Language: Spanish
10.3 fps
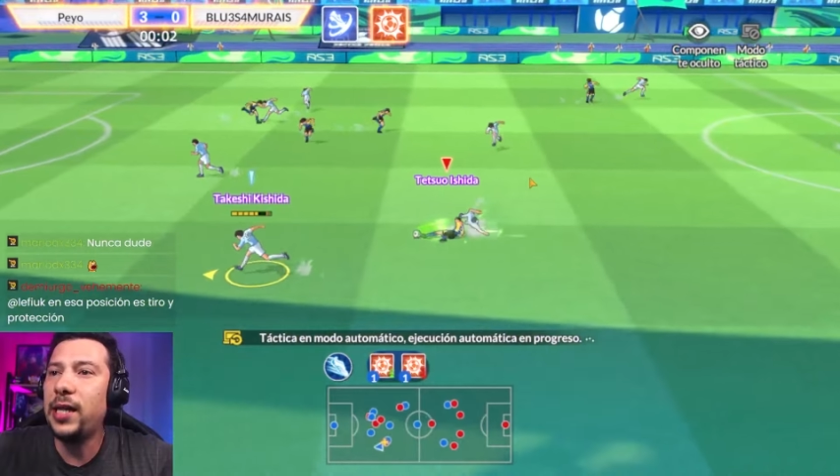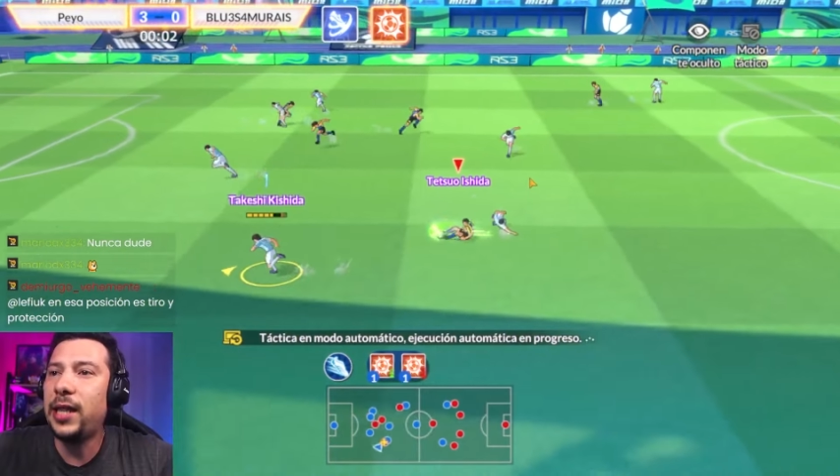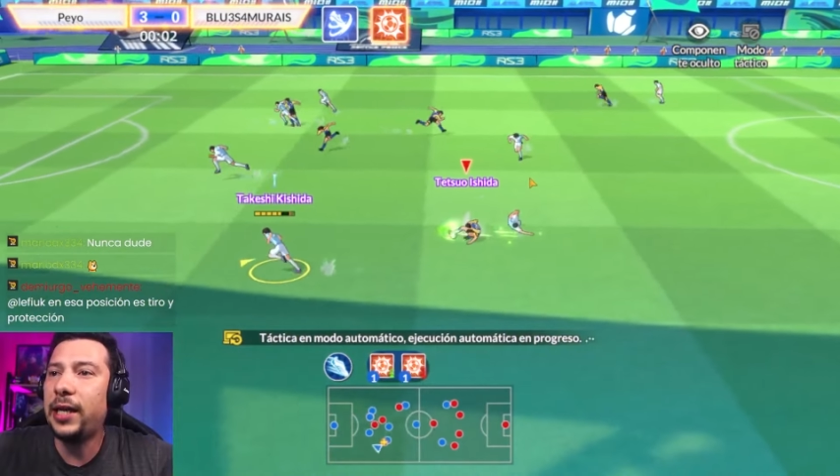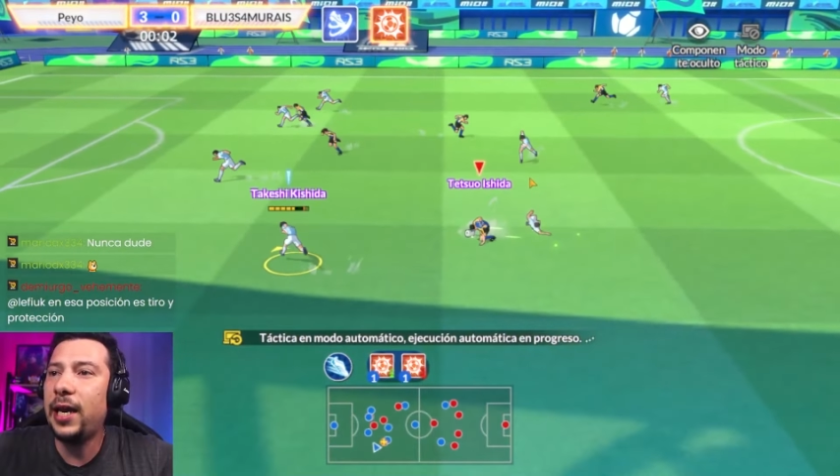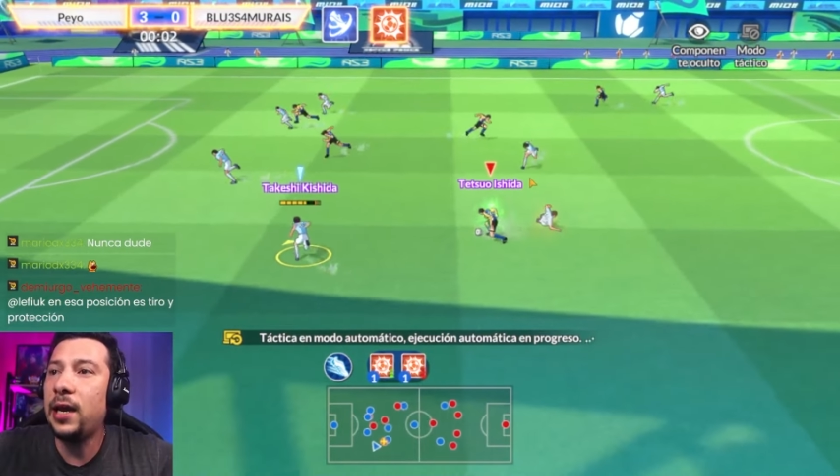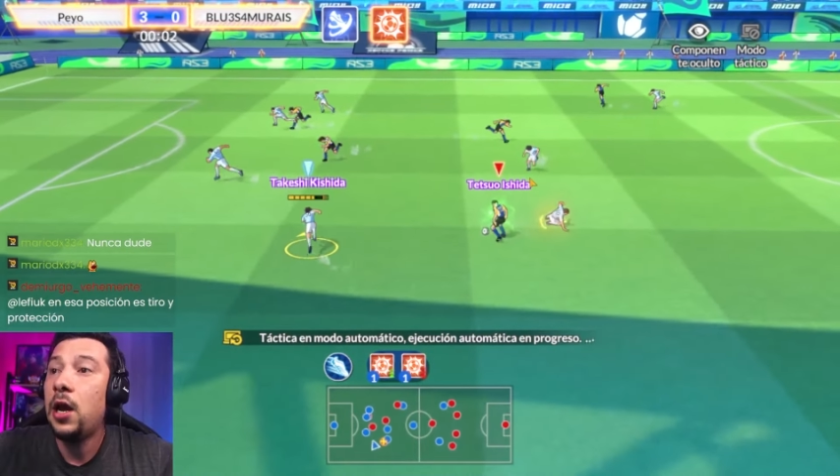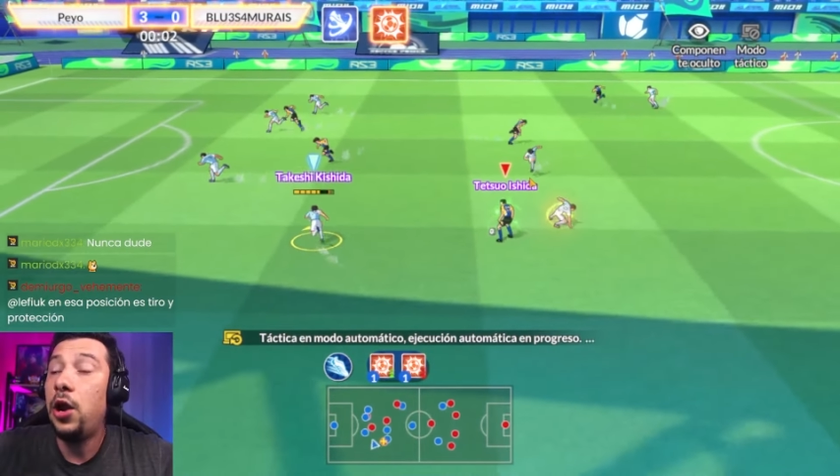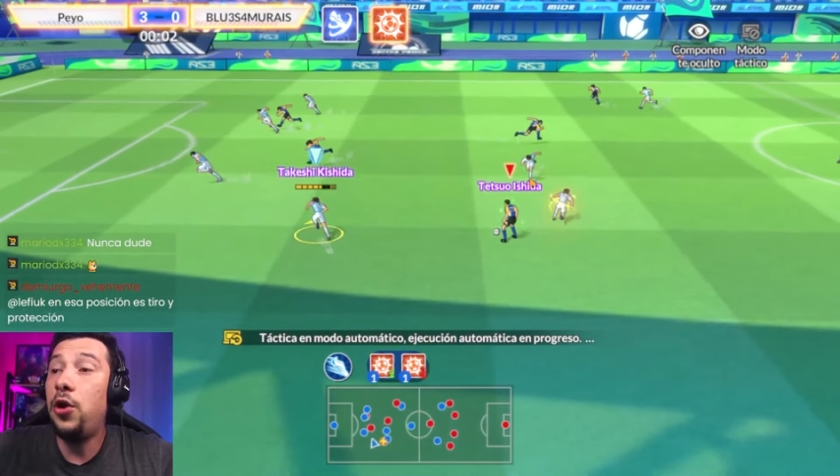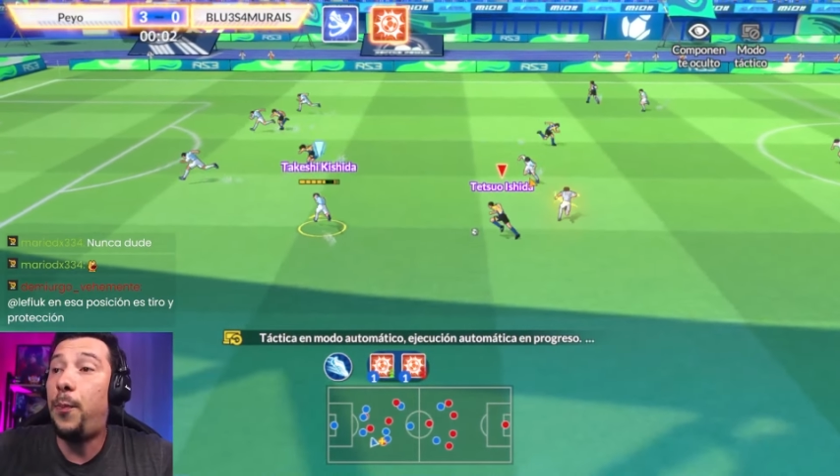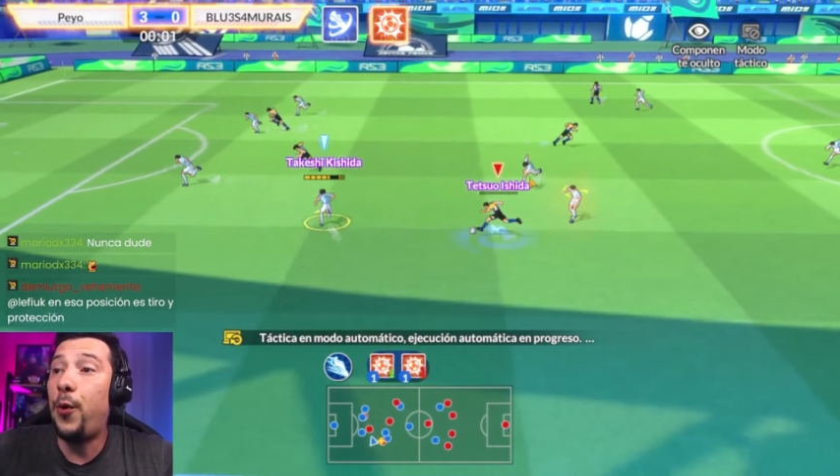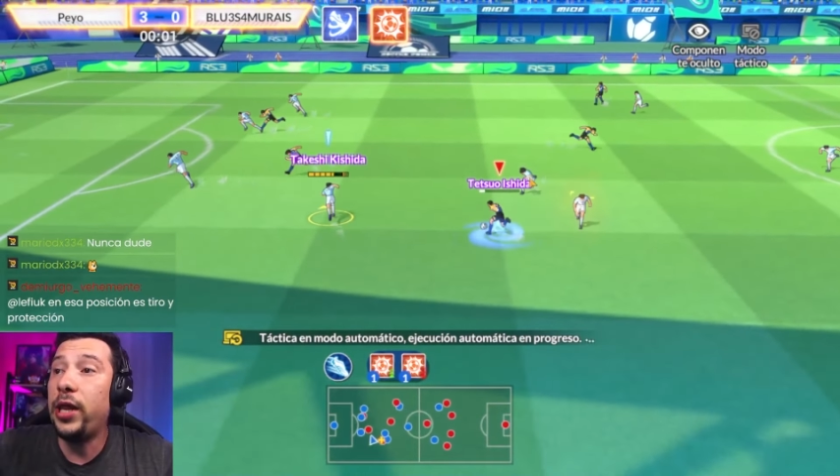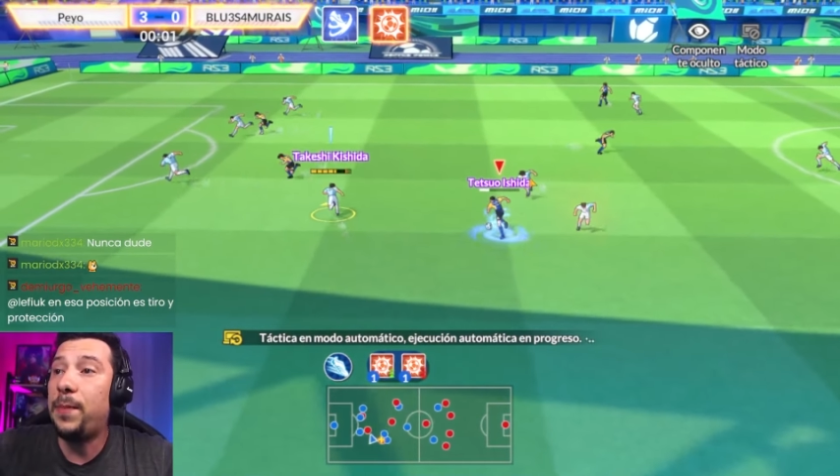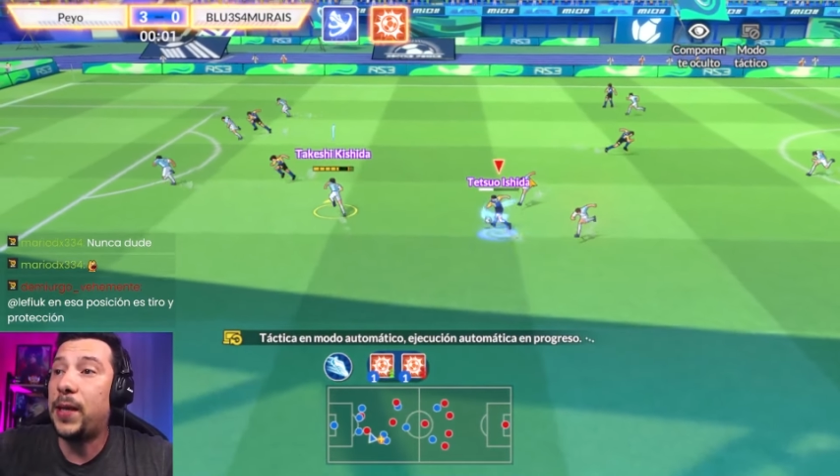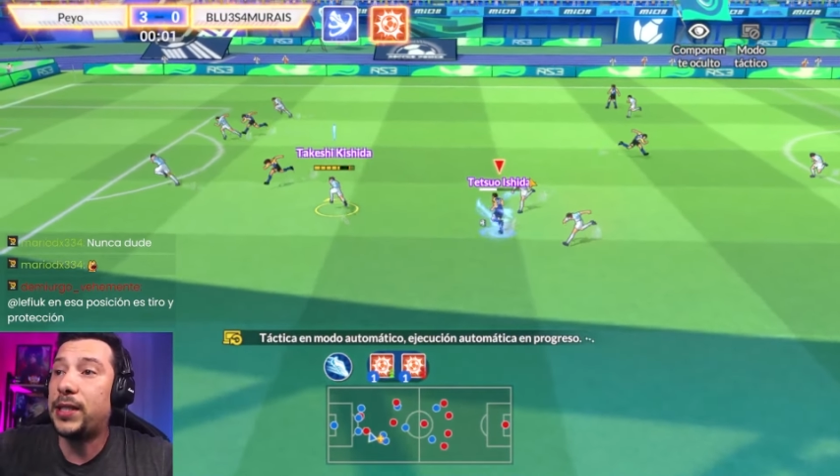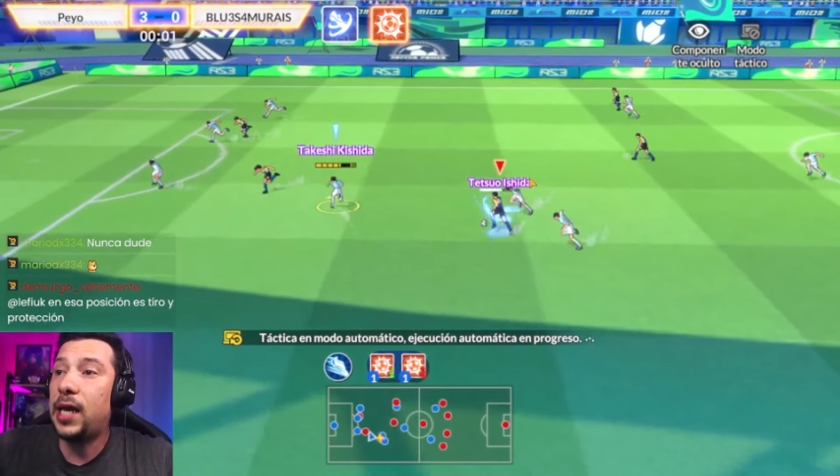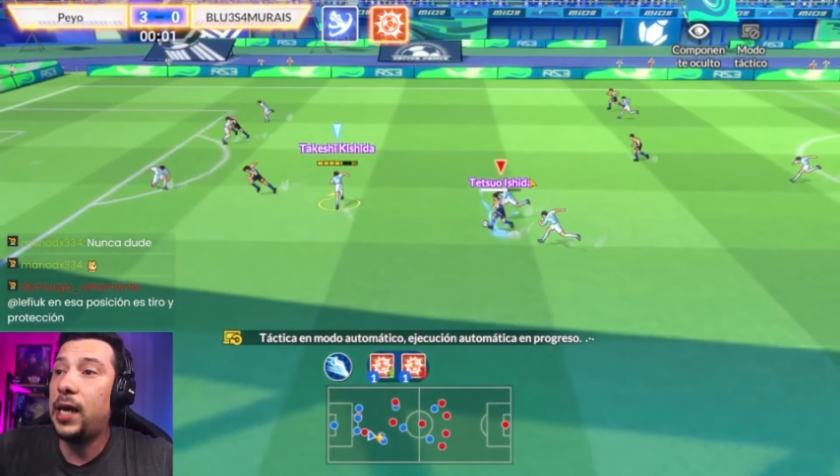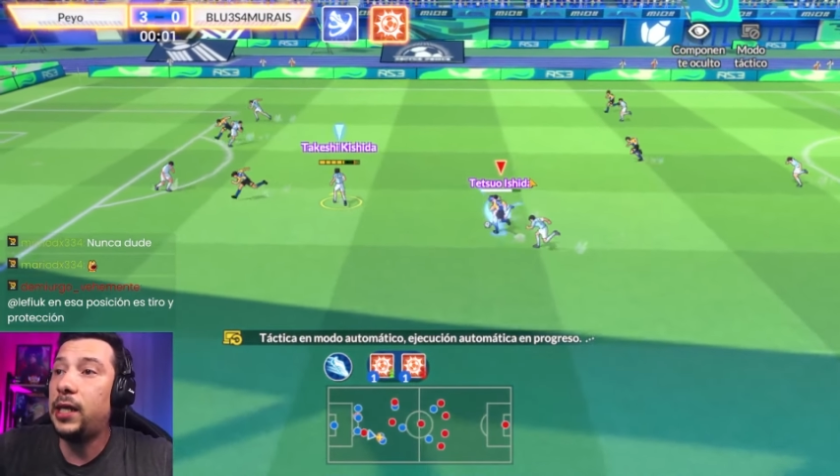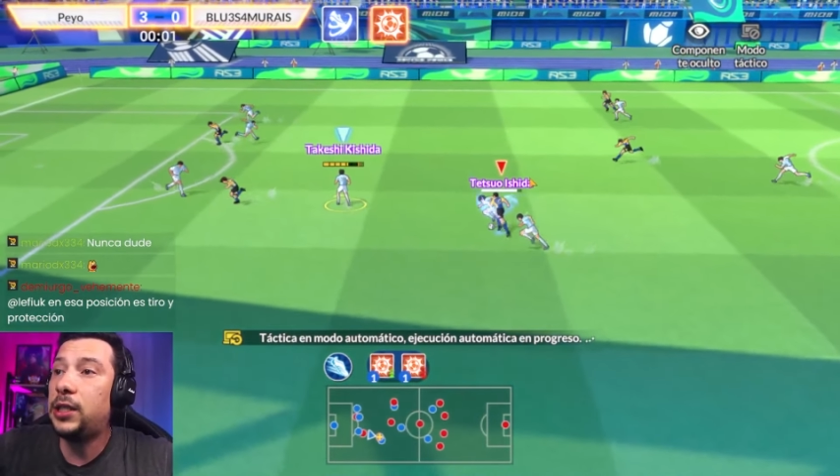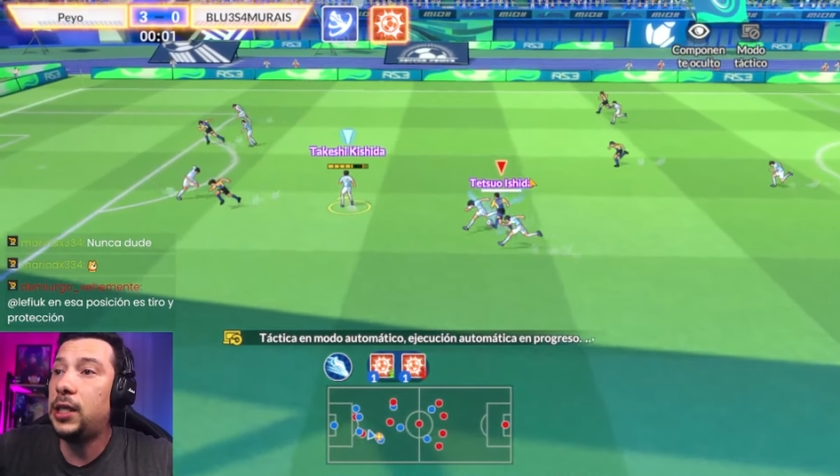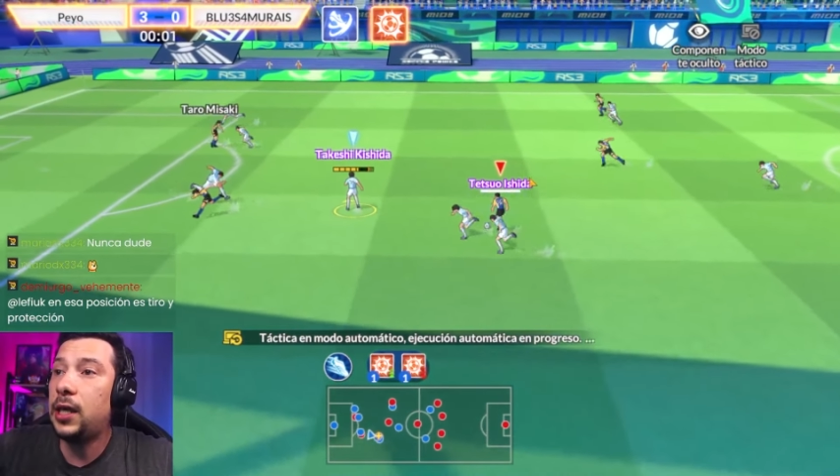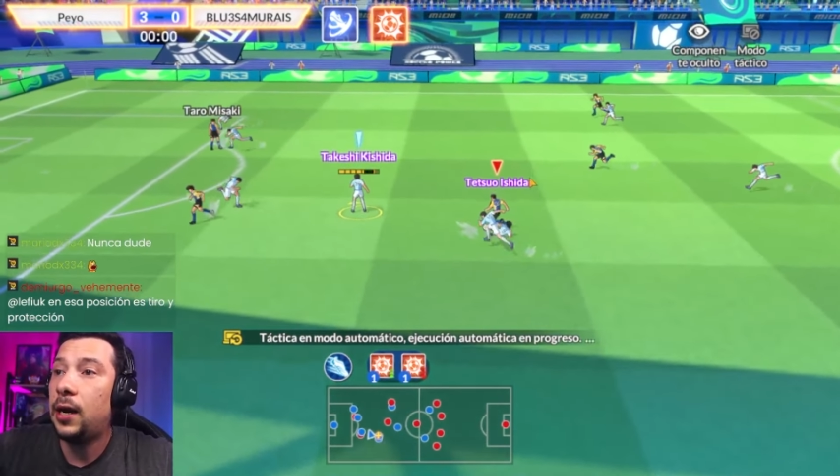lista que no puede pasar a
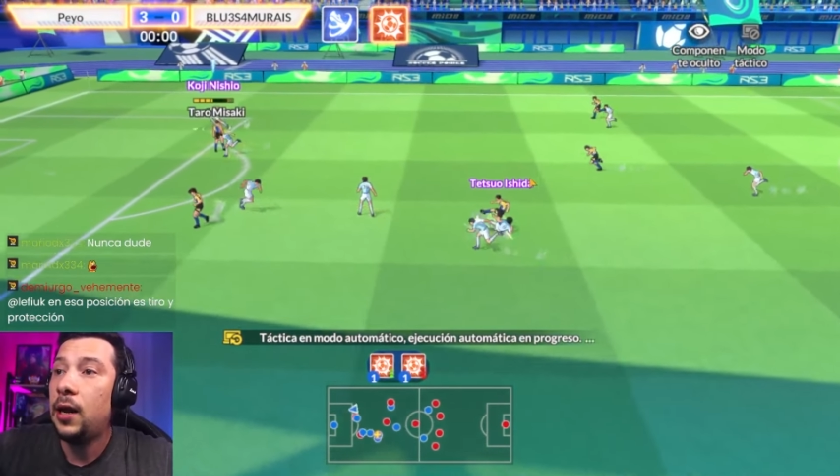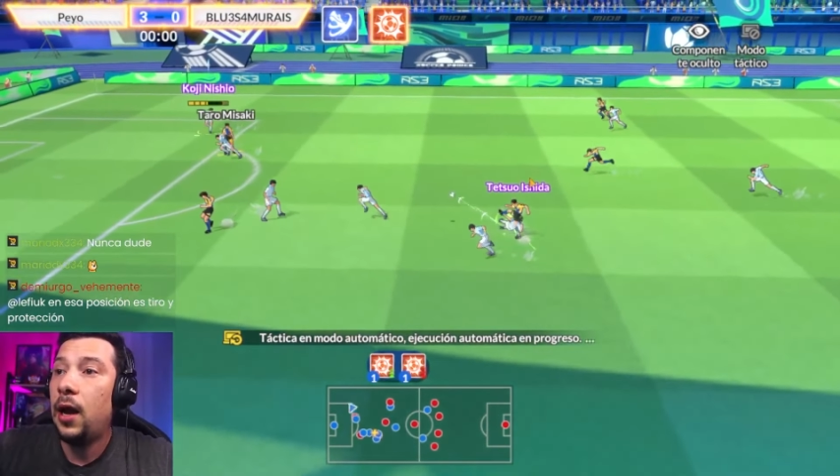Echida.